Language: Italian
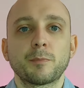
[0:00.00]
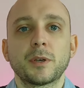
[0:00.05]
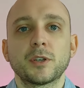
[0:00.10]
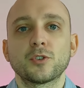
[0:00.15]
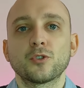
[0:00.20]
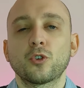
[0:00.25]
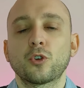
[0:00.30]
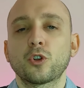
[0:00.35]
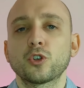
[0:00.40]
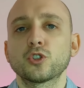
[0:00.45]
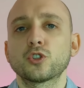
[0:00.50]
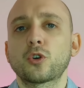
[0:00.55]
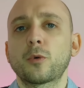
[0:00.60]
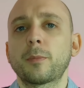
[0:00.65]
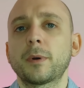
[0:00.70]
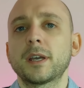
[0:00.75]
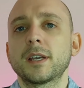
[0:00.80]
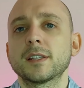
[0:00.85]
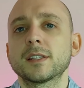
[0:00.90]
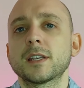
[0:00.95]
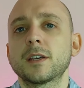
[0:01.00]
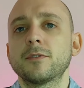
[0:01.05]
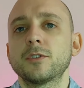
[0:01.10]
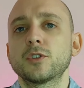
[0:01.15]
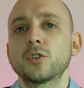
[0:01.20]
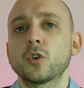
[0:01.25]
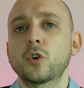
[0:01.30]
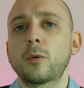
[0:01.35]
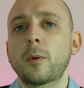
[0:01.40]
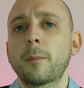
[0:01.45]
spesso il nostro paese è
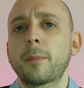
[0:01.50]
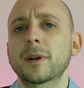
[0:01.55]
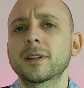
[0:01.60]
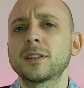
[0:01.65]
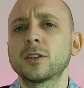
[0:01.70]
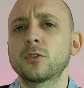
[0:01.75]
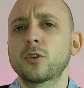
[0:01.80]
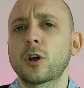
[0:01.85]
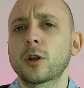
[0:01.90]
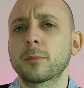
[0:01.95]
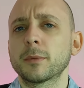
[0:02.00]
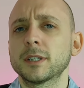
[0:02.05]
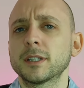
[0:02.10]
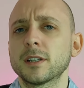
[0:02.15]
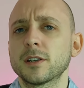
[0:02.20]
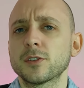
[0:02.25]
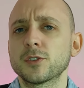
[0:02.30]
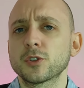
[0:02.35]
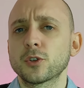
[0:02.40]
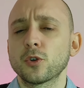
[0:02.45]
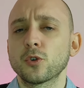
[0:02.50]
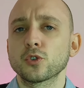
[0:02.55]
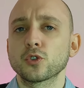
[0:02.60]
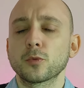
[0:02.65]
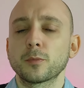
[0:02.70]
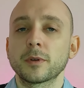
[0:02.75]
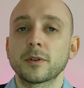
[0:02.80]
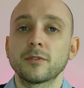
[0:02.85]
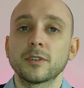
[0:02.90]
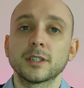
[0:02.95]
visto come particolarmente
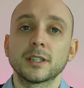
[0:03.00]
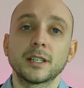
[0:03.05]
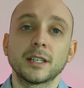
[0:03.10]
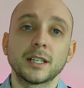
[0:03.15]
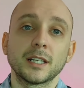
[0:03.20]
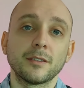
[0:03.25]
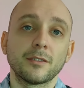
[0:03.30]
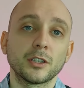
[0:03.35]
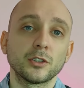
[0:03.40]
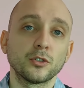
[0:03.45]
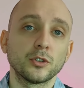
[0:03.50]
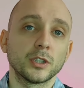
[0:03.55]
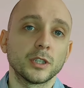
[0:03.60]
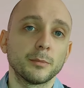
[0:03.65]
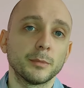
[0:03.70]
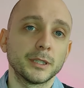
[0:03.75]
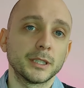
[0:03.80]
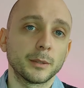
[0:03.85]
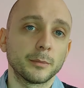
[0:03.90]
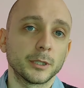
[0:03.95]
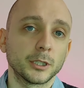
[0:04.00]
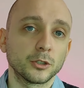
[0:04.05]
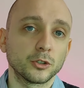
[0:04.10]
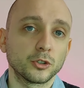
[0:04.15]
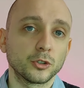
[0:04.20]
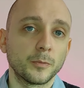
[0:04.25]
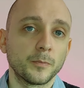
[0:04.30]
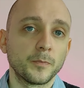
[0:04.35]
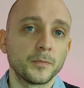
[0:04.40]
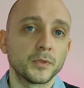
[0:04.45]
rischioso per via dell'elevato
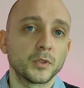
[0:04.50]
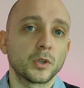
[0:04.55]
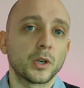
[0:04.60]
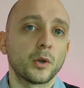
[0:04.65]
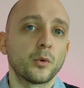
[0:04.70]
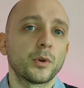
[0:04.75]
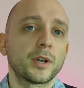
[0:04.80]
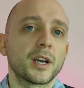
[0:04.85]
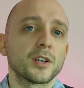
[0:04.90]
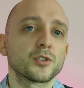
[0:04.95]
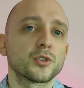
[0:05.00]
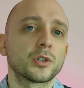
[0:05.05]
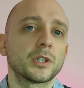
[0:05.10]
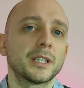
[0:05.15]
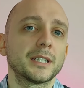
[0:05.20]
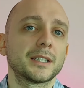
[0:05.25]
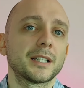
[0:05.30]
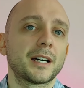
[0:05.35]
indebitamento. Non è un caso che